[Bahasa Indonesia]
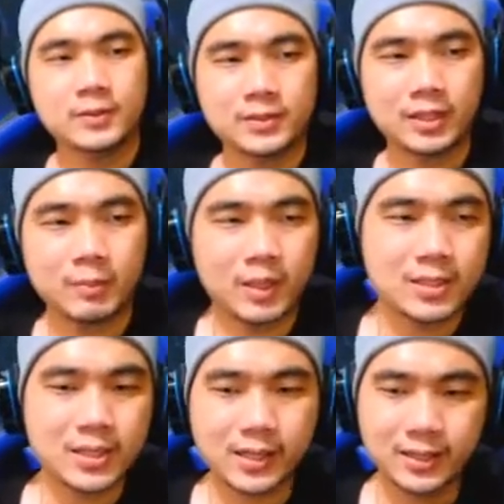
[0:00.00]
Ya
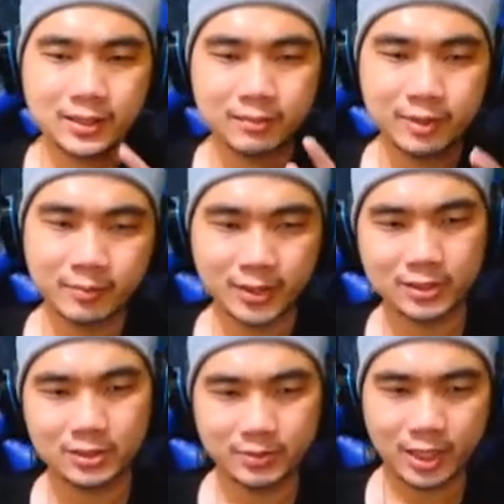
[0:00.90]
penasaran nih teman-teman
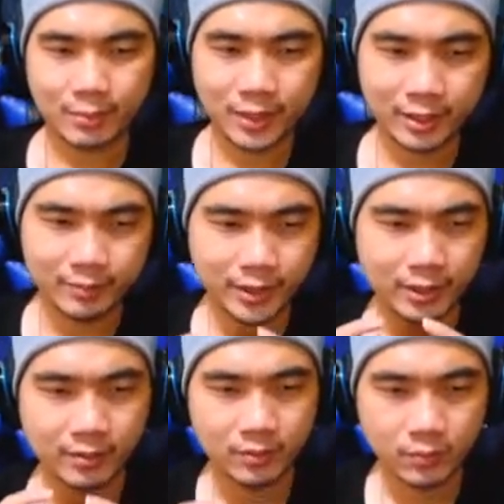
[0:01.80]
seperti apa gamenya.
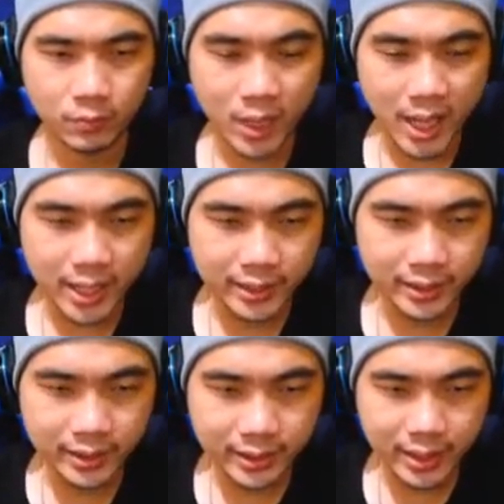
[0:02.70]
Wah,
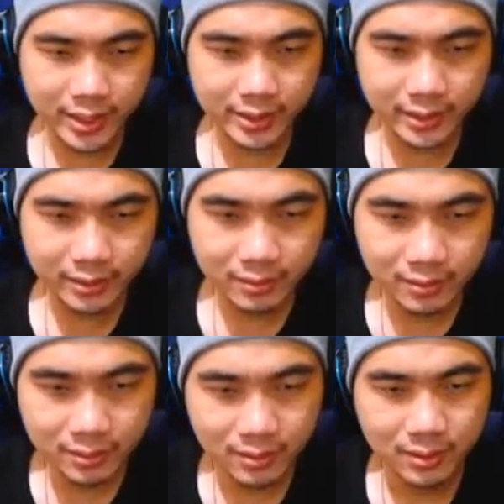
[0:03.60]
iya ini.
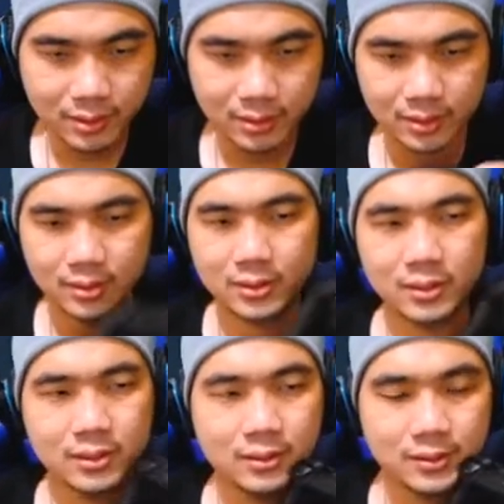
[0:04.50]

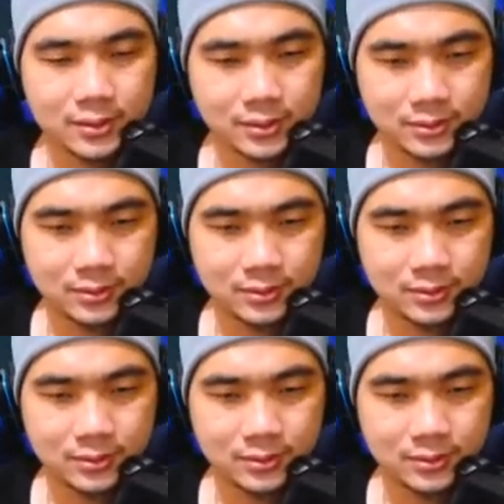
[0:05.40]
Uh.